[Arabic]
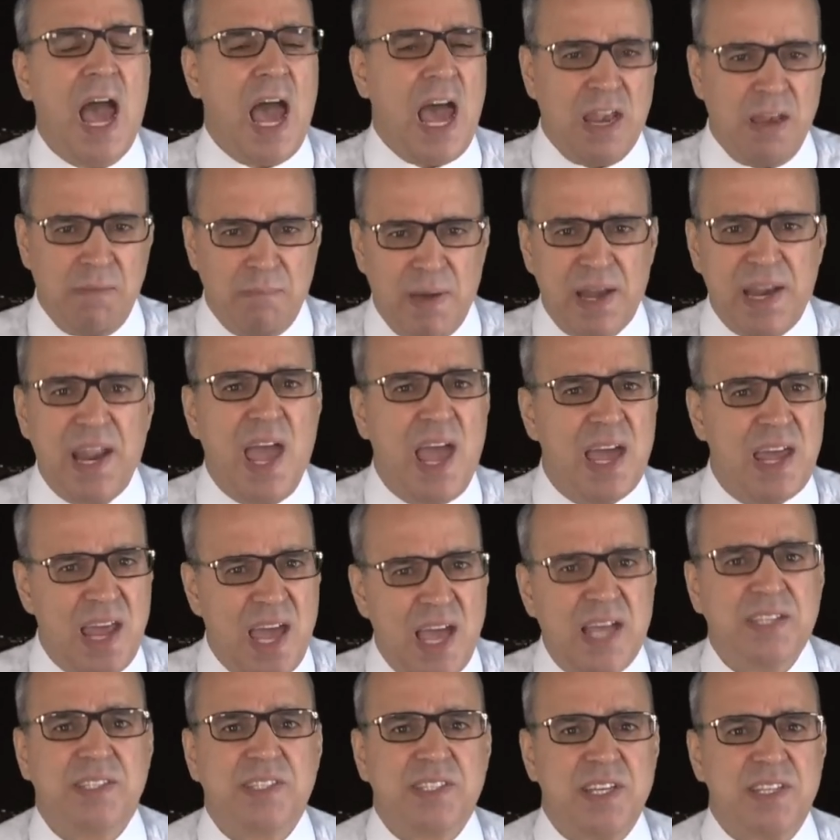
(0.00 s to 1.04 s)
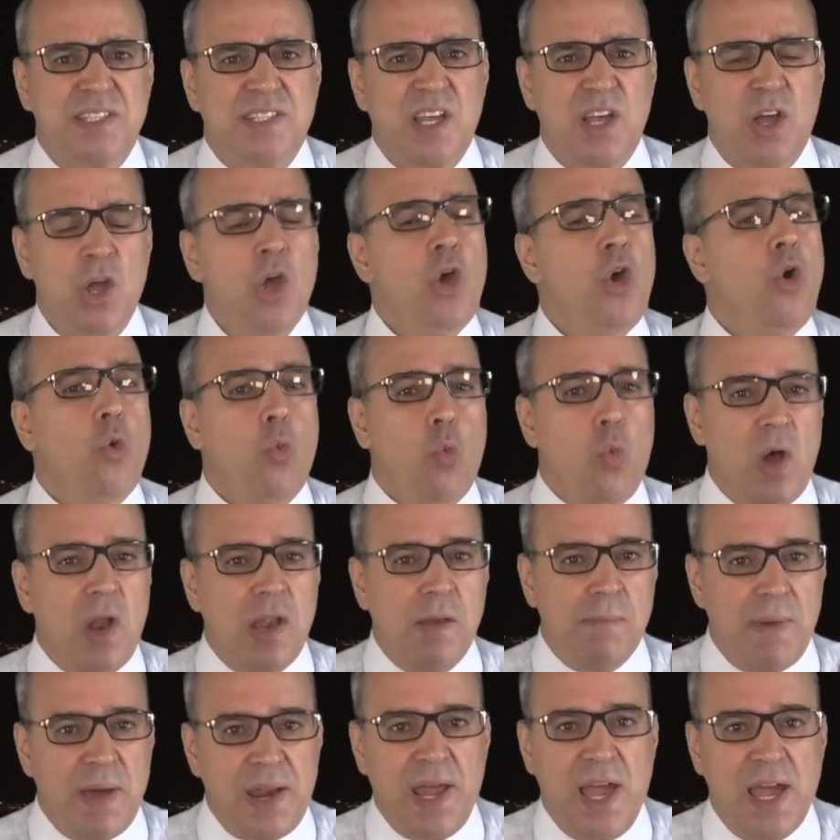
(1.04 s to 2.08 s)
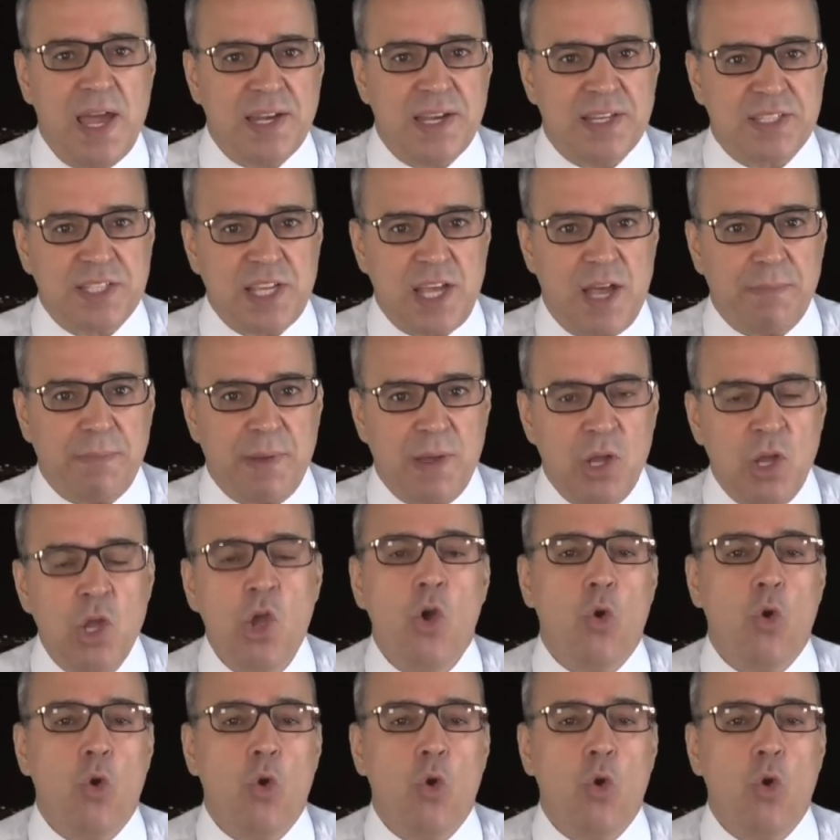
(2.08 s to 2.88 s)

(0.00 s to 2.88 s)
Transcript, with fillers: المرحلة حساسة والمرحلة صعبة